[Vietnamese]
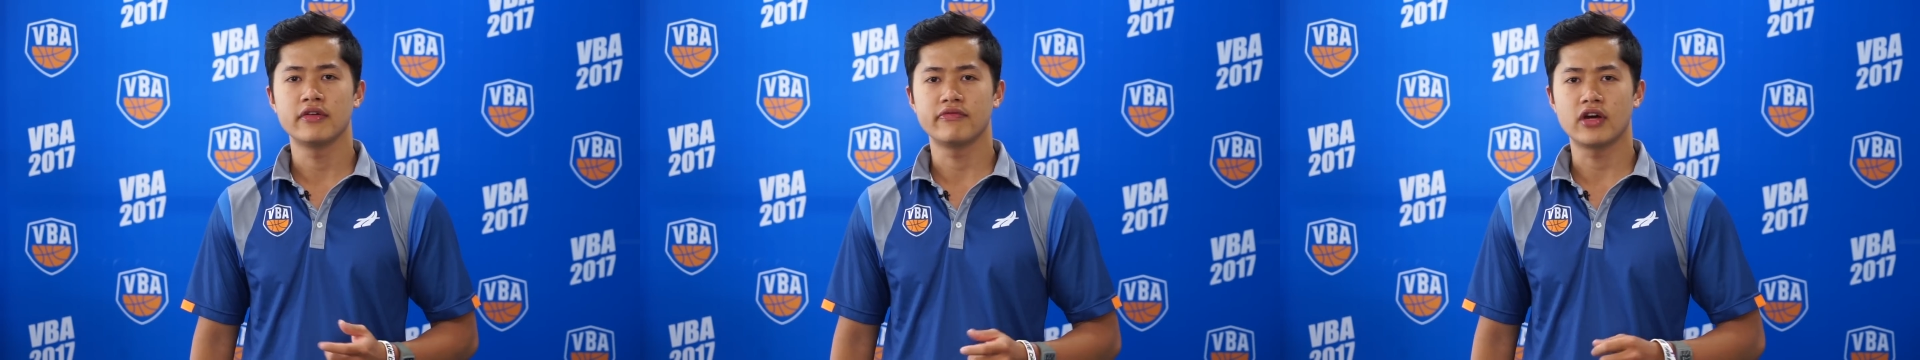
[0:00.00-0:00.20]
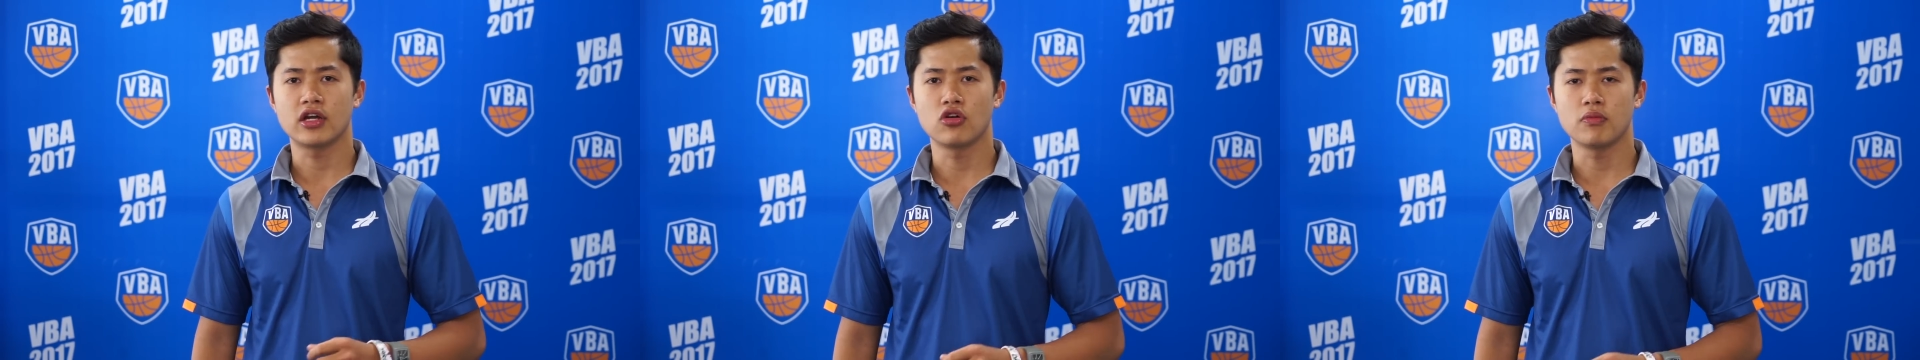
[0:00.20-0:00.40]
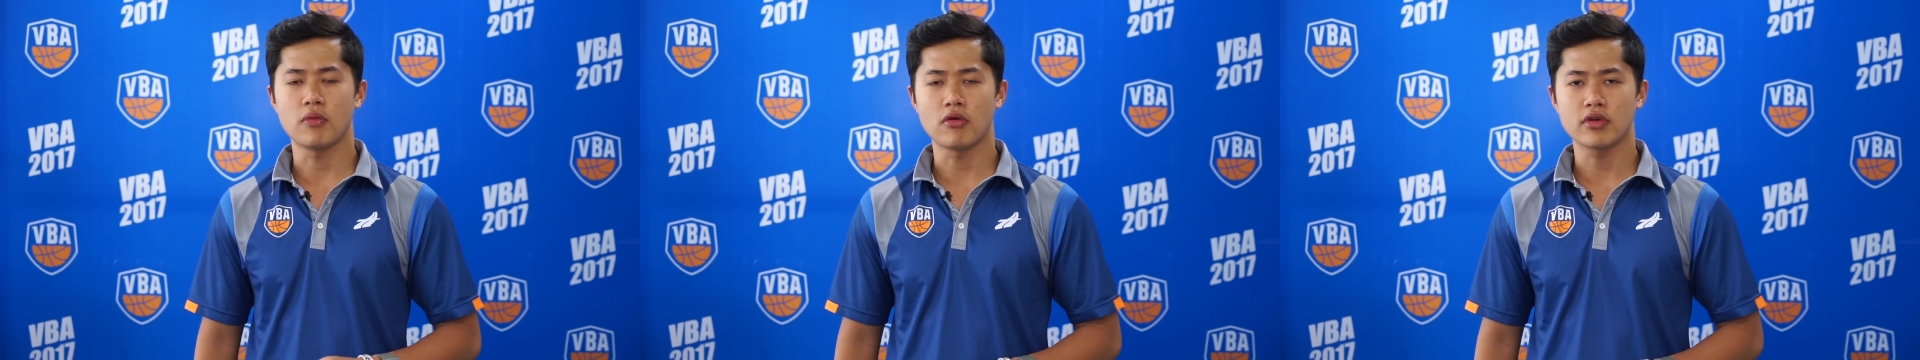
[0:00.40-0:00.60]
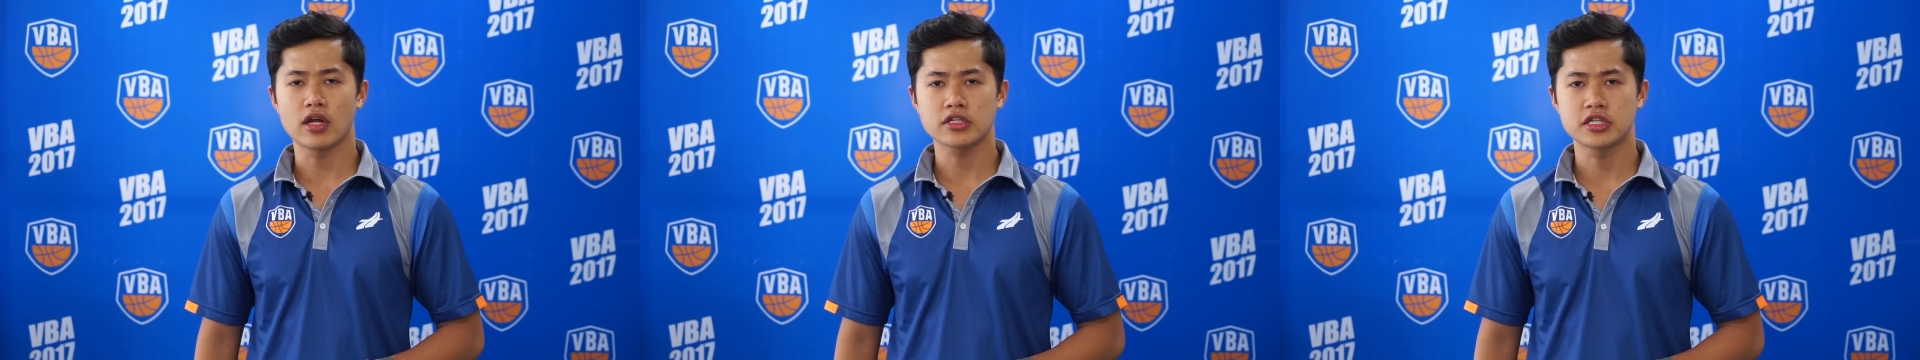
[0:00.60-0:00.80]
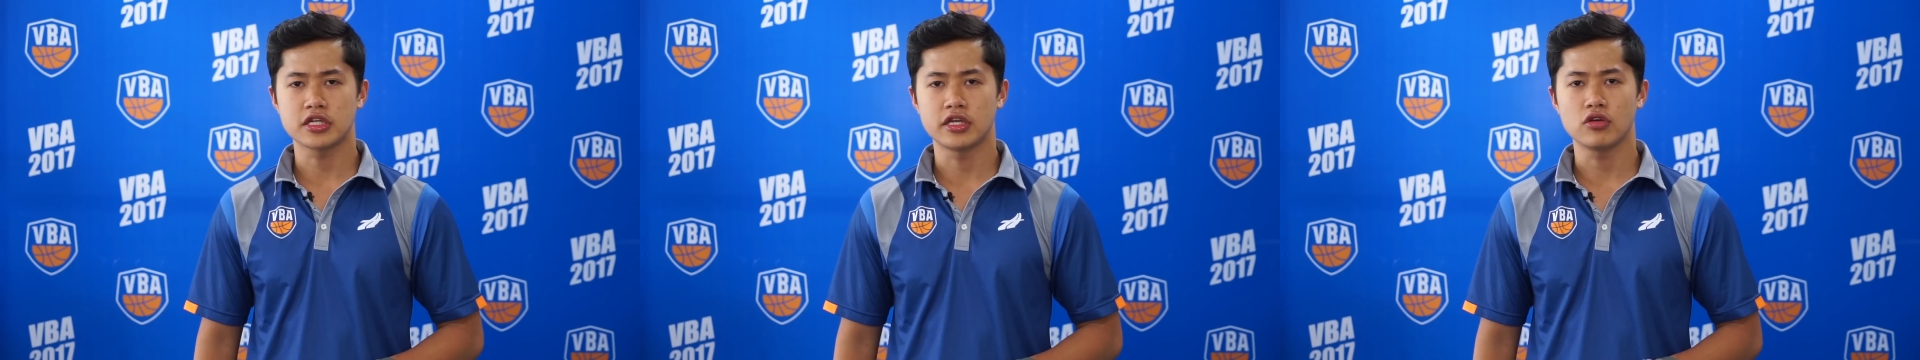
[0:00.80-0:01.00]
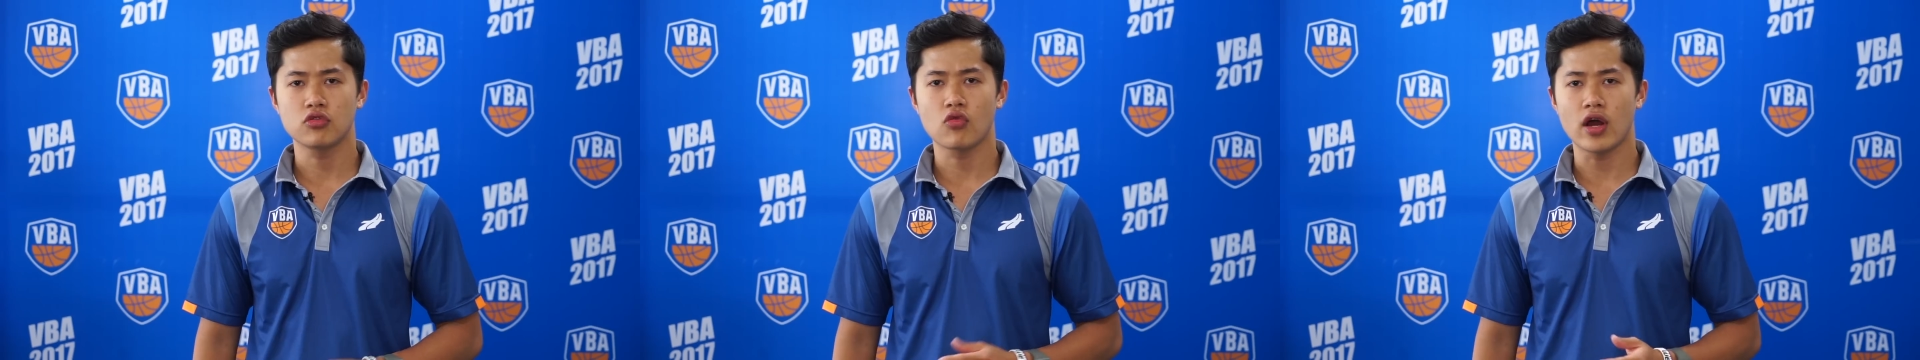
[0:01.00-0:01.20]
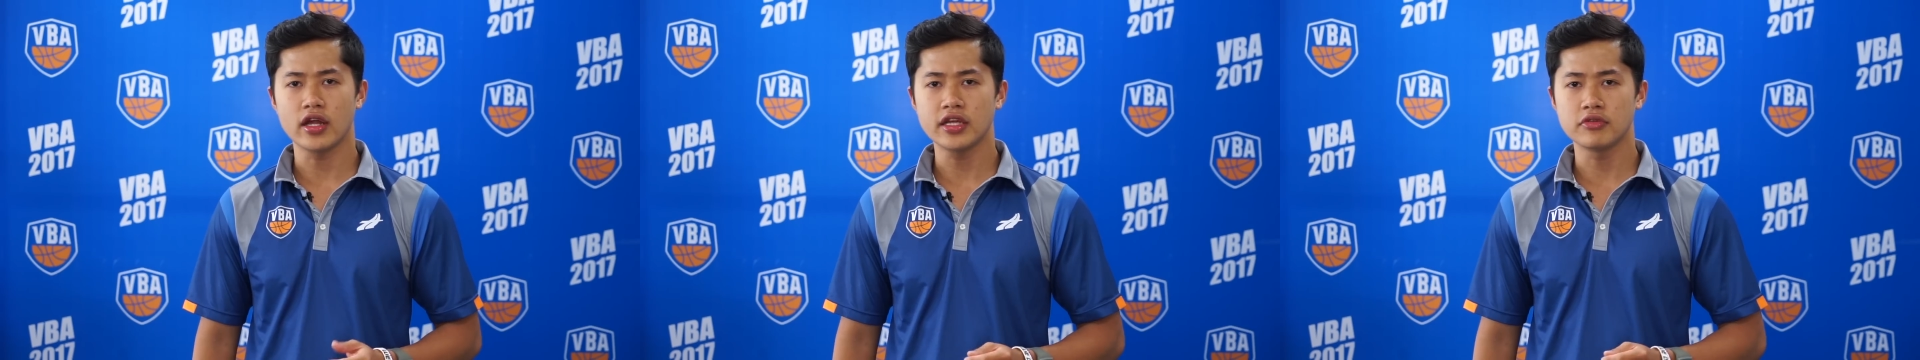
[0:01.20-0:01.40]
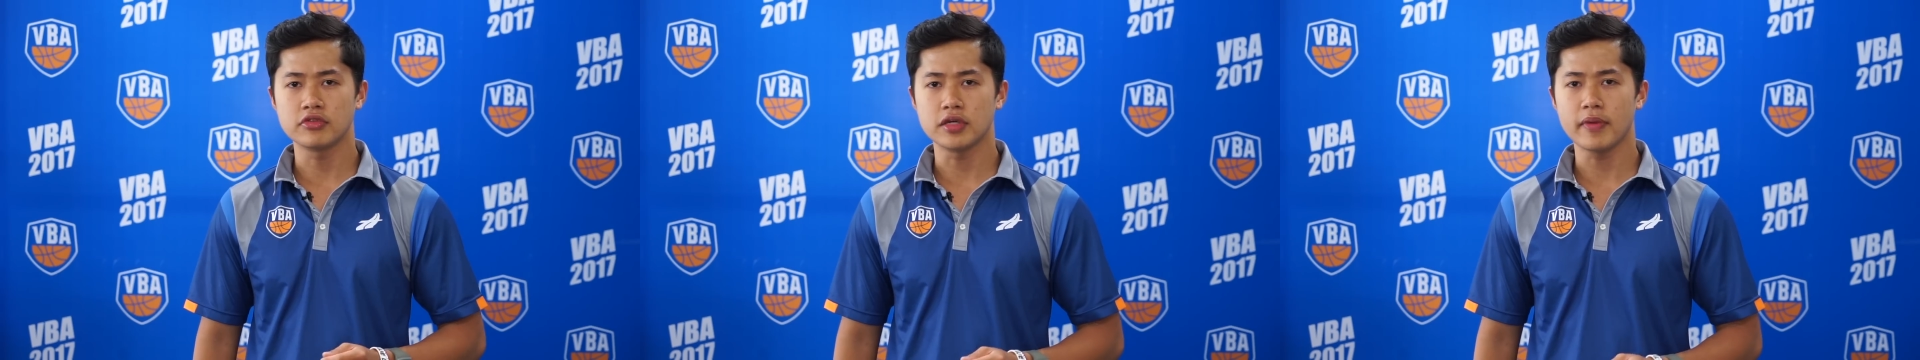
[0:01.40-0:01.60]
và đội bóng đang sở hữu quá
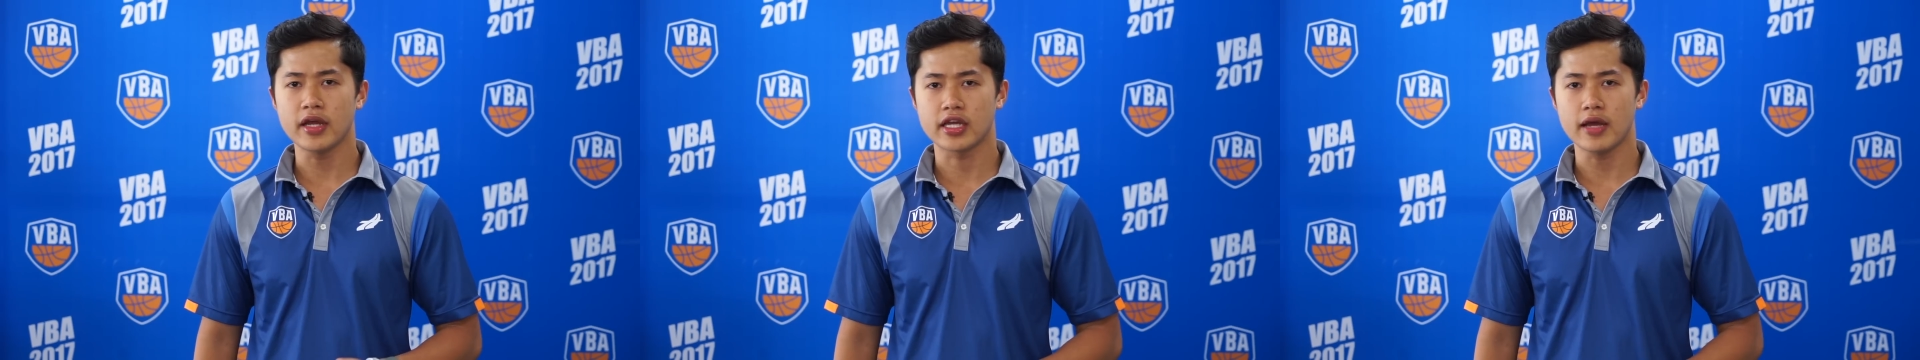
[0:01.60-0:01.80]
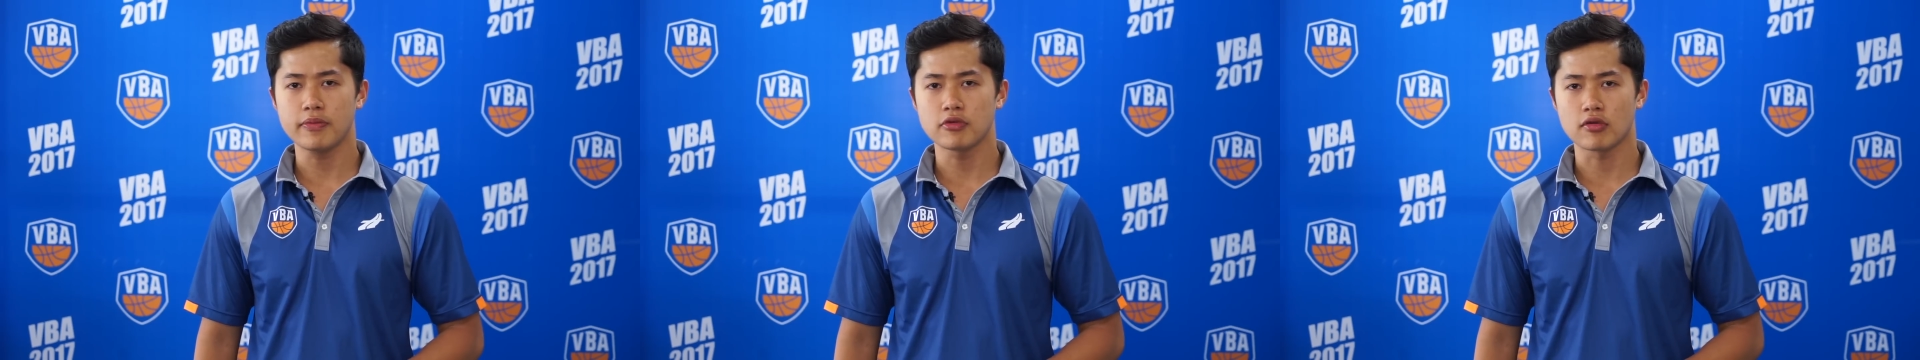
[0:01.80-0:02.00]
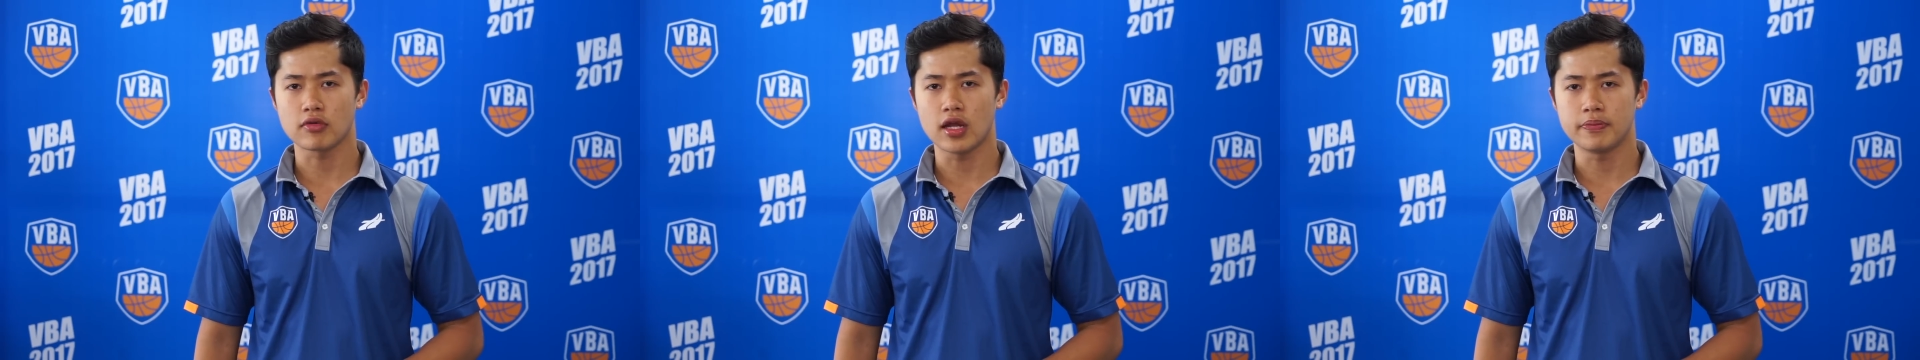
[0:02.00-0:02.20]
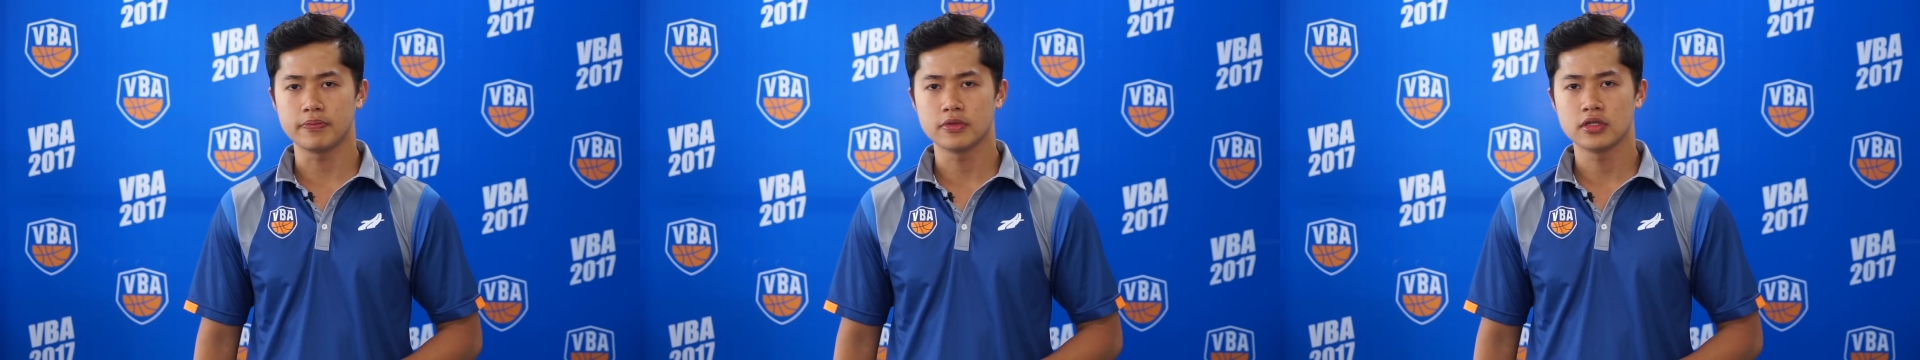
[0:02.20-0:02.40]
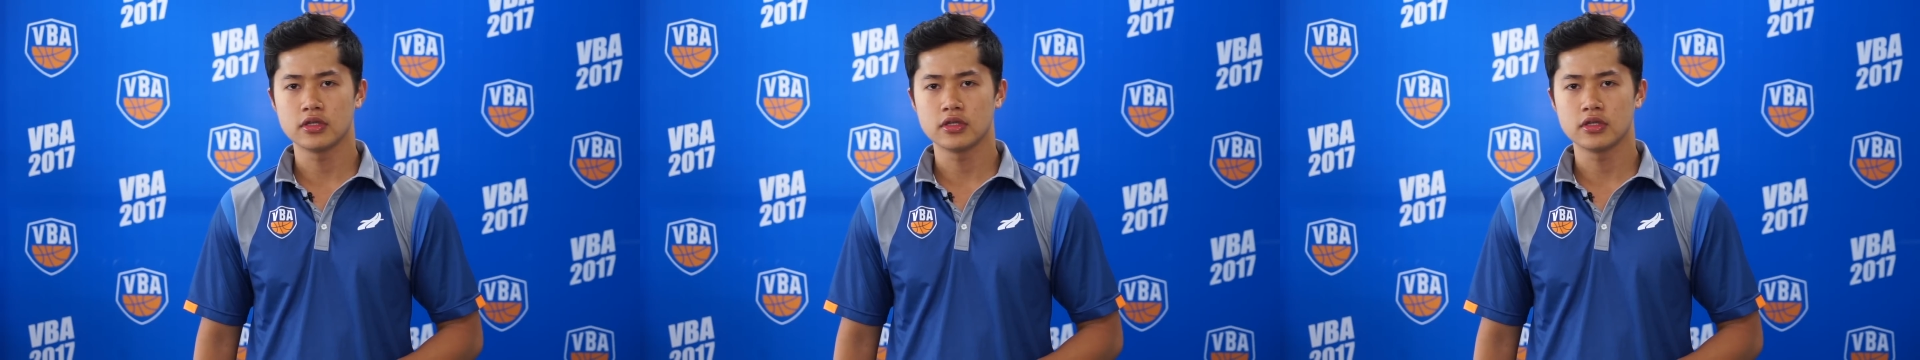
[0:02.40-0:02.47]
nhiều những mảnh ghép độc lập.